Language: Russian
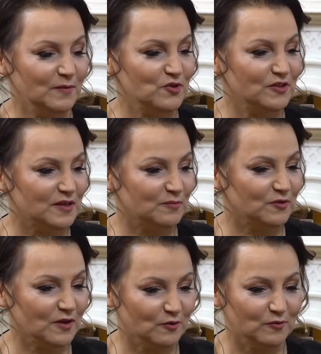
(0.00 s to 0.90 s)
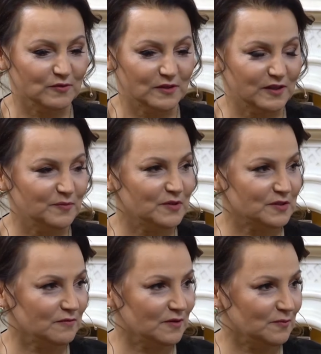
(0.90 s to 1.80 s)
вообще требует какого-то
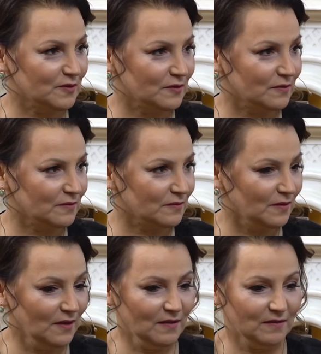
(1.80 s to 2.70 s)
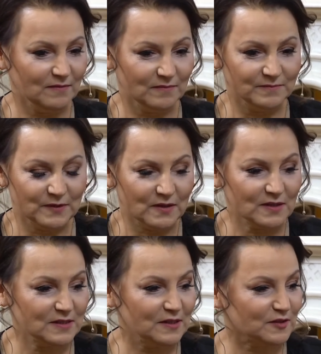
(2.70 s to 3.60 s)
ликбеза в рамках э, э,
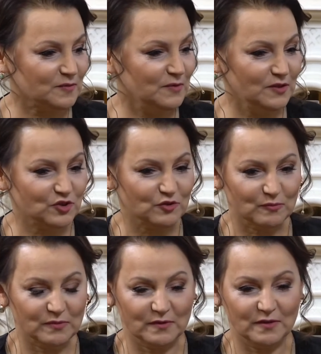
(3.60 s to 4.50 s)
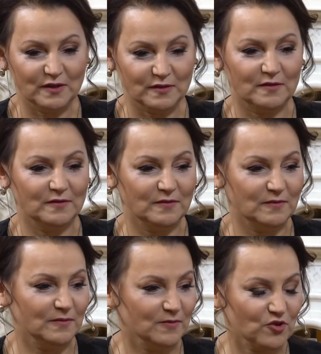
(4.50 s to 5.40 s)
городских СМИ, чтобы их
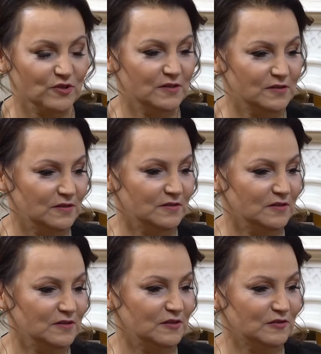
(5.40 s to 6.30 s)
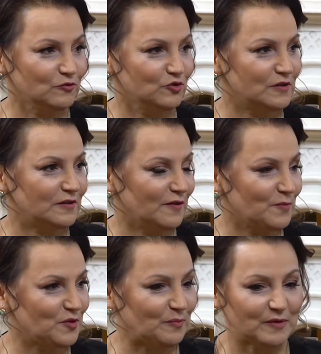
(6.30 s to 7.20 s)
читатели, зрители, слушатели Ужасно.
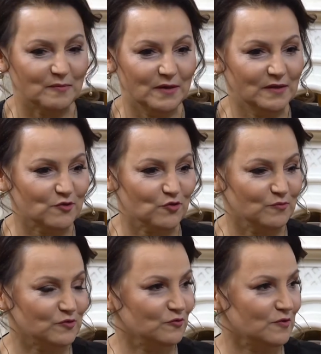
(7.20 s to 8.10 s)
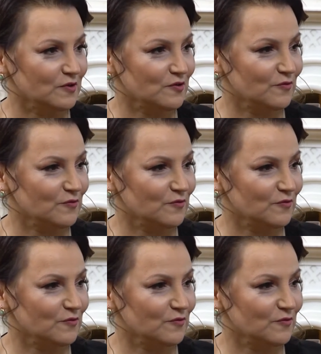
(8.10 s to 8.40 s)
вообще понимали, о чем идет речь.